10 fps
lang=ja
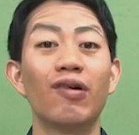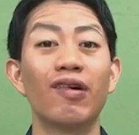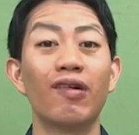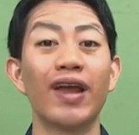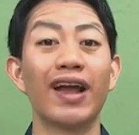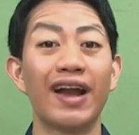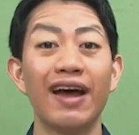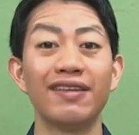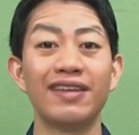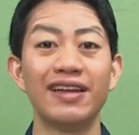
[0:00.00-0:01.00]
こここれか
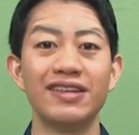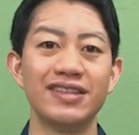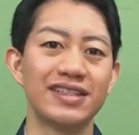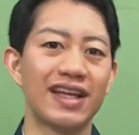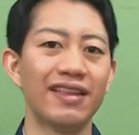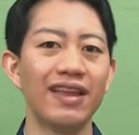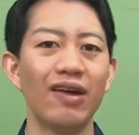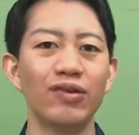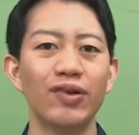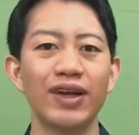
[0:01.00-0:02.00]
ら川柳寺さん
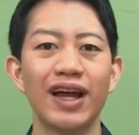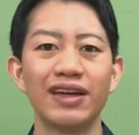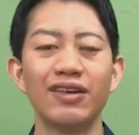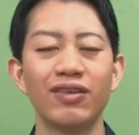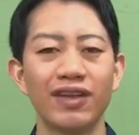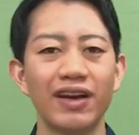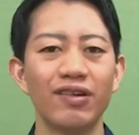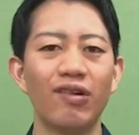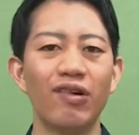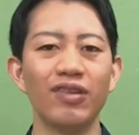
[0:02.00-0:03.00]
で踊りが披露され
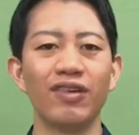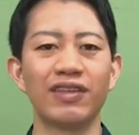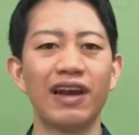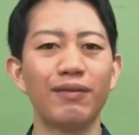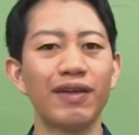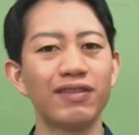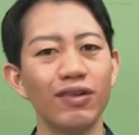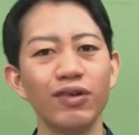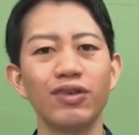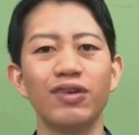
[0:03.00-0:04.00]
る奉納されます
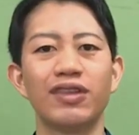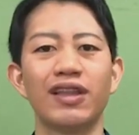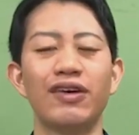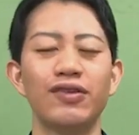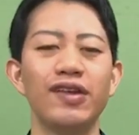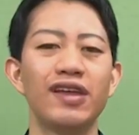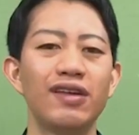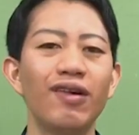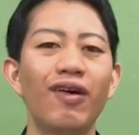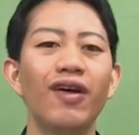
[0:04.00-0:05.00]
よといった雰囲
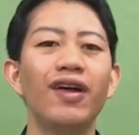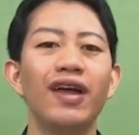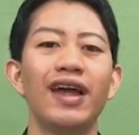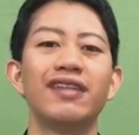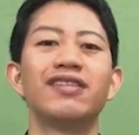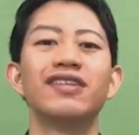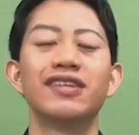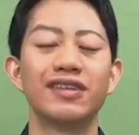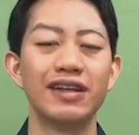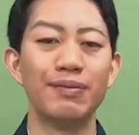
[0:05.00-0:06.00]
気を、え作
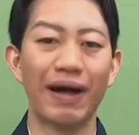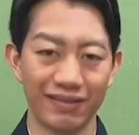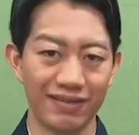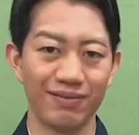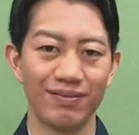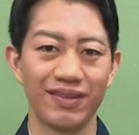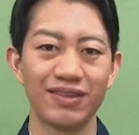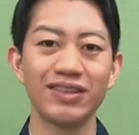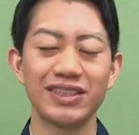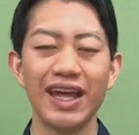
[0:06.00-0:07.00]
ります
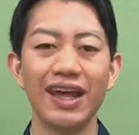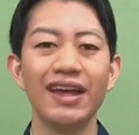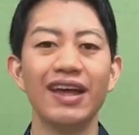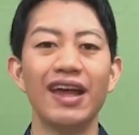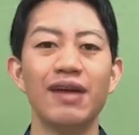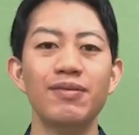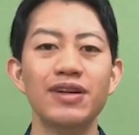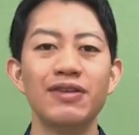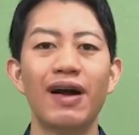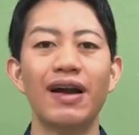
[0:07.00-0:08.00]
そして
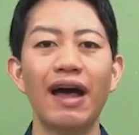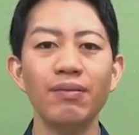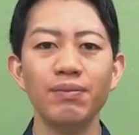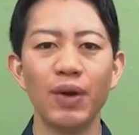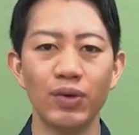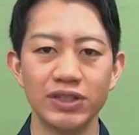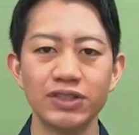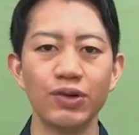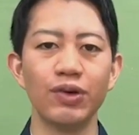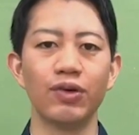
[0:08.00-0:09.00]
M2 は乱病
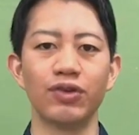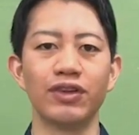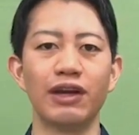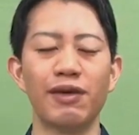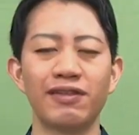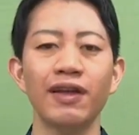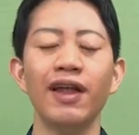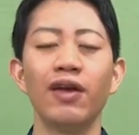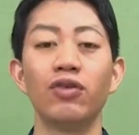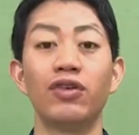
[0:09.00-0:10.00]
死ということになります
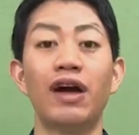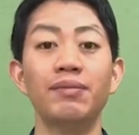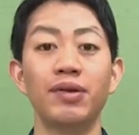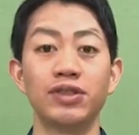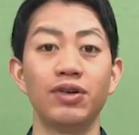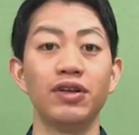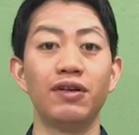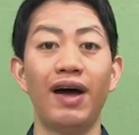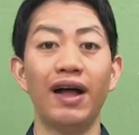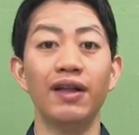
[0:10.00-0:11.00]
この乱病死とい
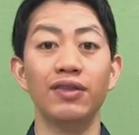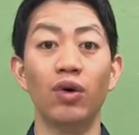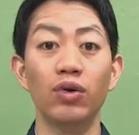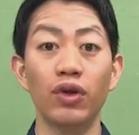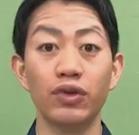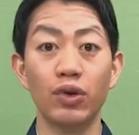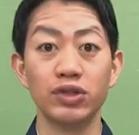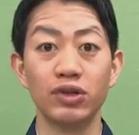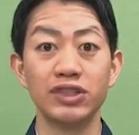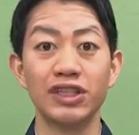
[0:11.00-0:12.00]
うのは能の道
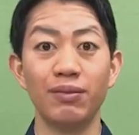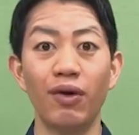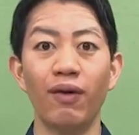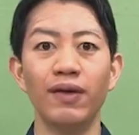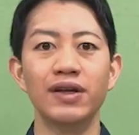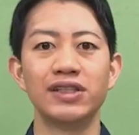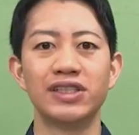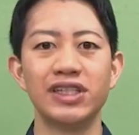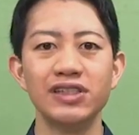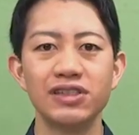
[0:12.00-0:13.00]
成寺でも
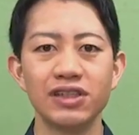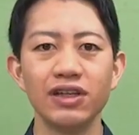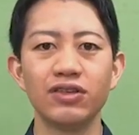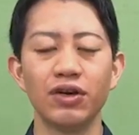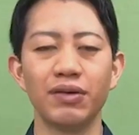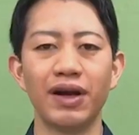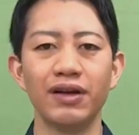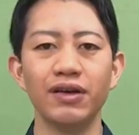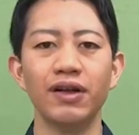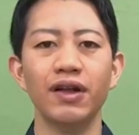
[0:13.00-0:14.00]
真髄と言わ
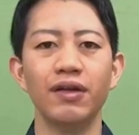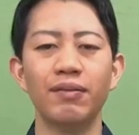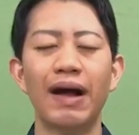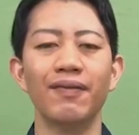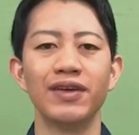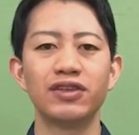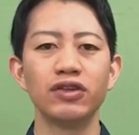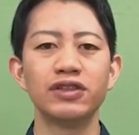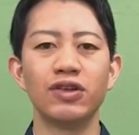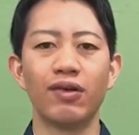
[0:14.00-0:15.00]
れる、まあ、
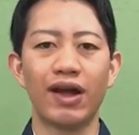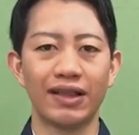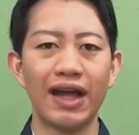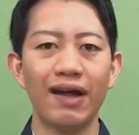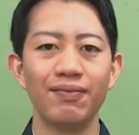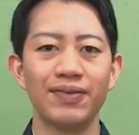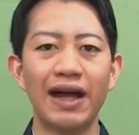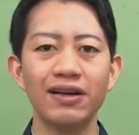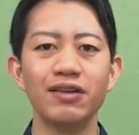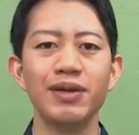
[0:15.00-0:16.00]
一つの型
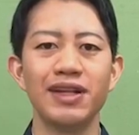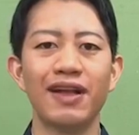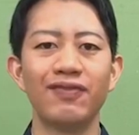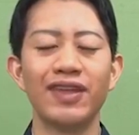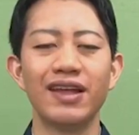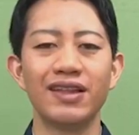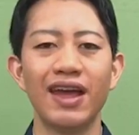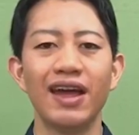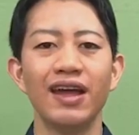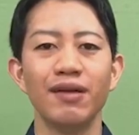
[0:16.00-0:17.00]
番組になってい
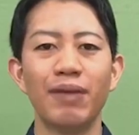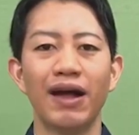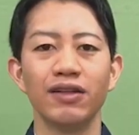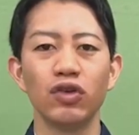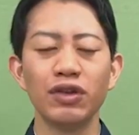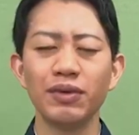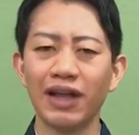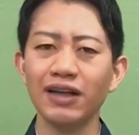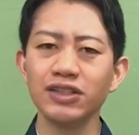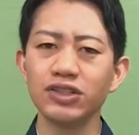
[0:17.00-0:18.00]
て、まあ、とて
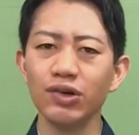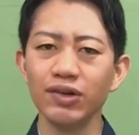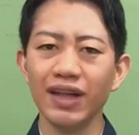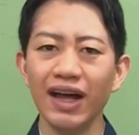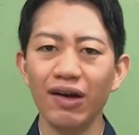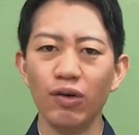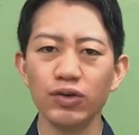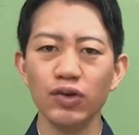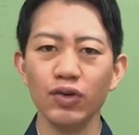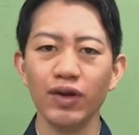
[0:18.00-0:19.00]
も単調な
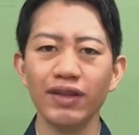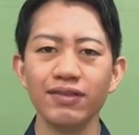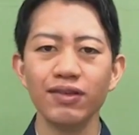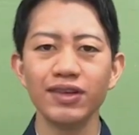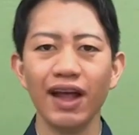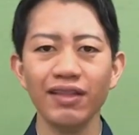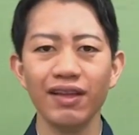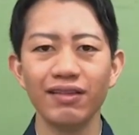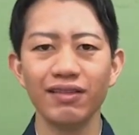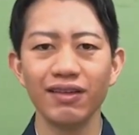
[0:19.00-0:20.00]
音の連続
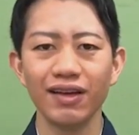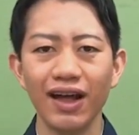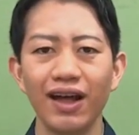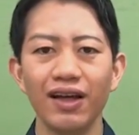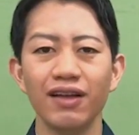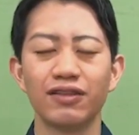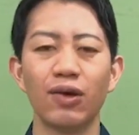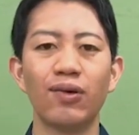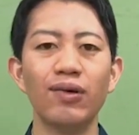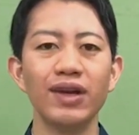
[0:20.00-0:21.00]
なんですが
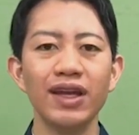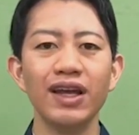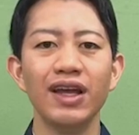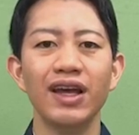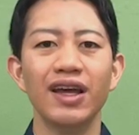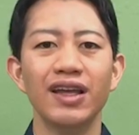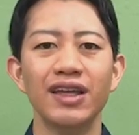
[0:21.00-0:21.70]
そこに